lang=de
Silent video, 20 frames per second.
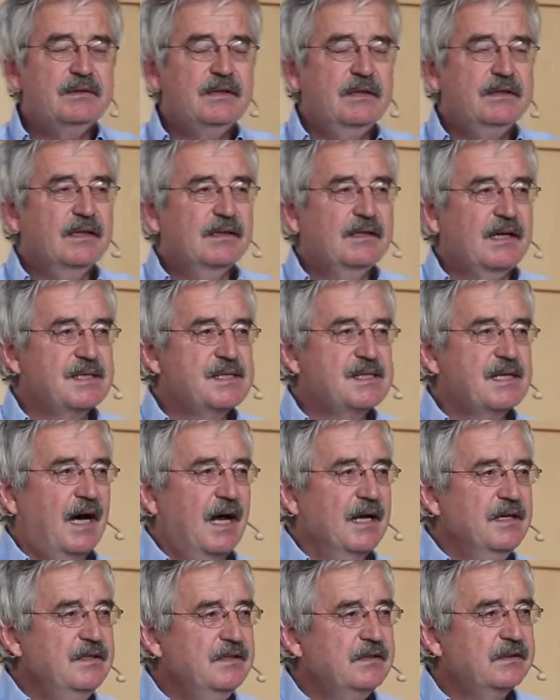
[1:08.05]
einer ganz
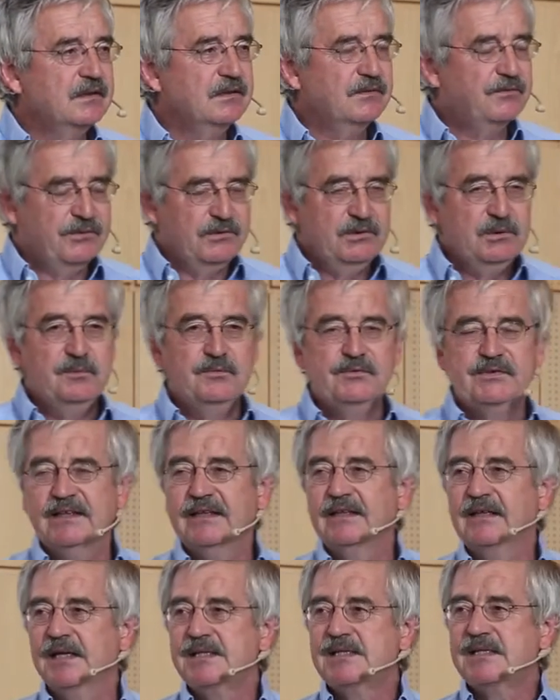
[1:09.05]
anderen Vernunft,
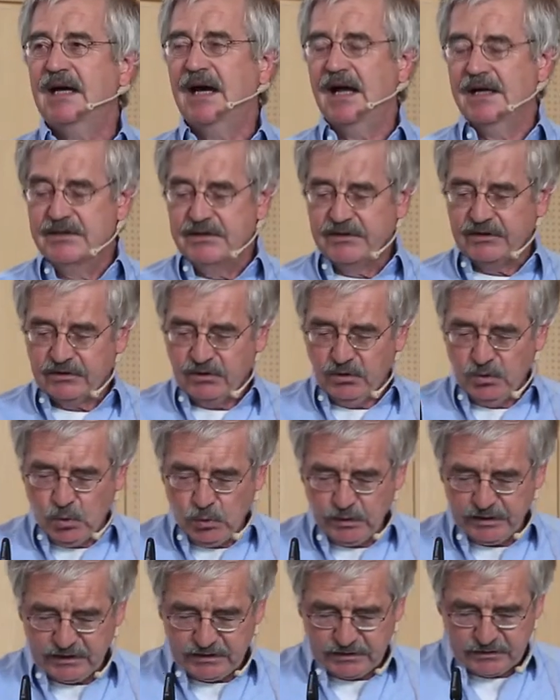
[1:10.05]
einer ganz anderen
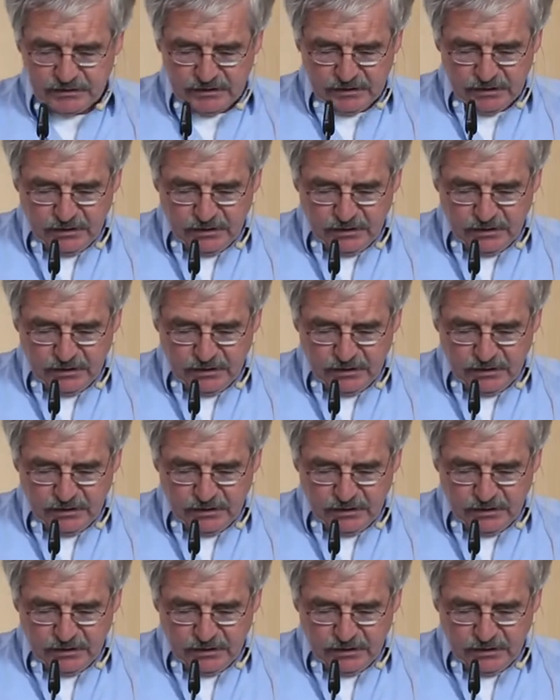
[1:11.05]
Logik